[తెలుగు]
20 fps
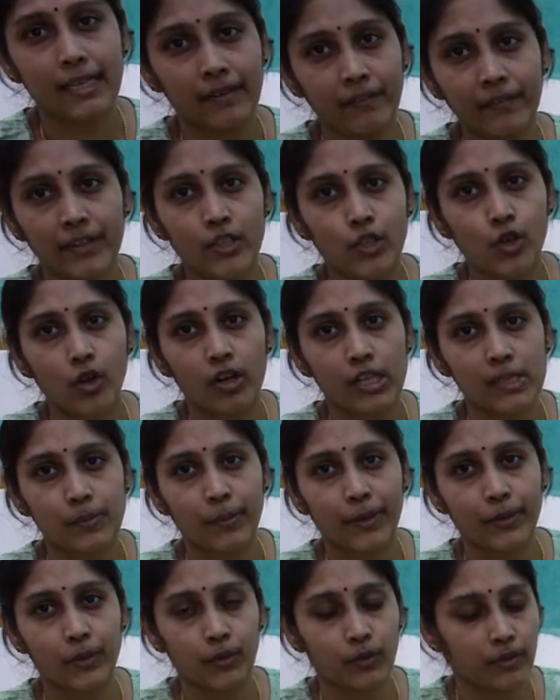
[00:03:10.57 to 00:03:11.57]
అనేవి ఎంచుకోవాల్సి
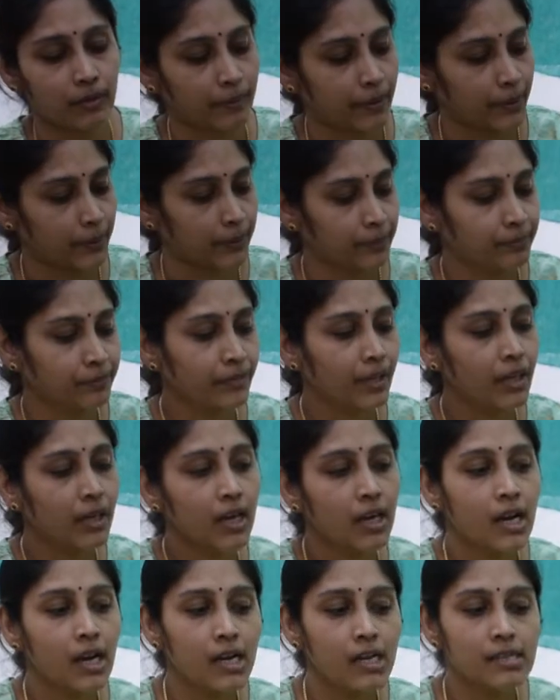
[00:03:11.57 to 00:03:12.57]
పడుతుంది మీరు
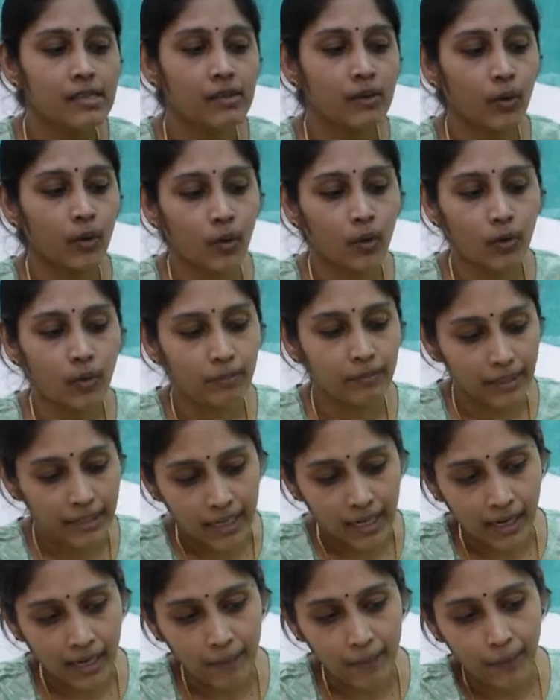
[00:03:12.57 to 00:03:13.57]
సో
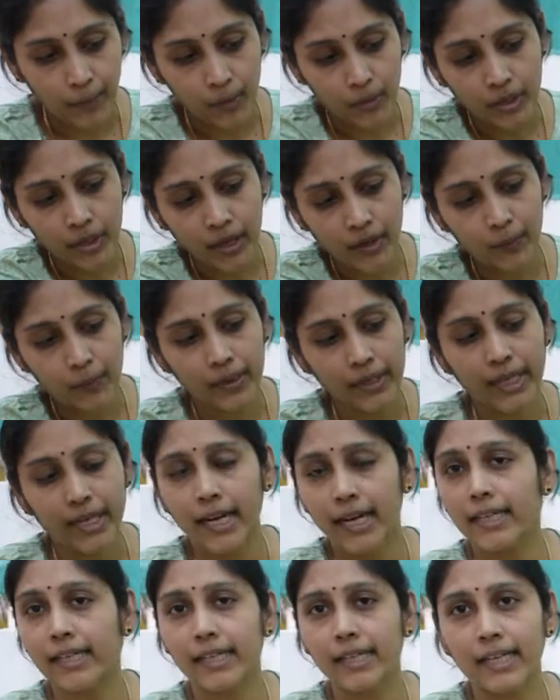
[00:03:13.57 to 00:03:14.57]
ఇలాగ పొడుగ్గా ఉండే
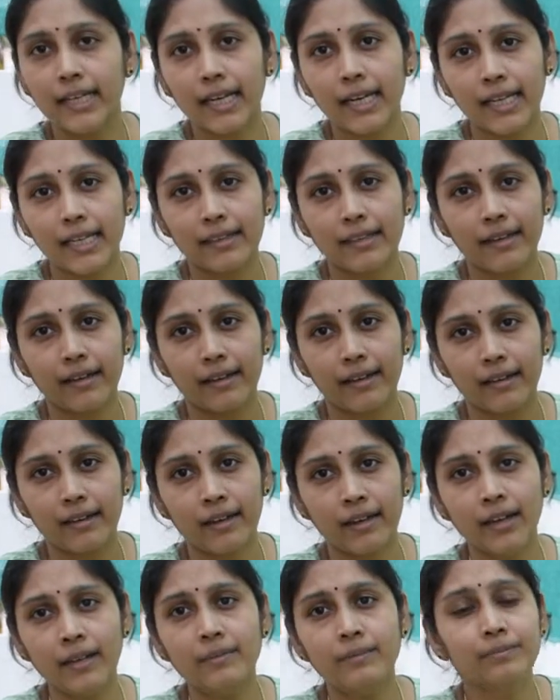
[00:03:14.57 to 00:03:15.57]
కంటైనర్లు అయితే కనుక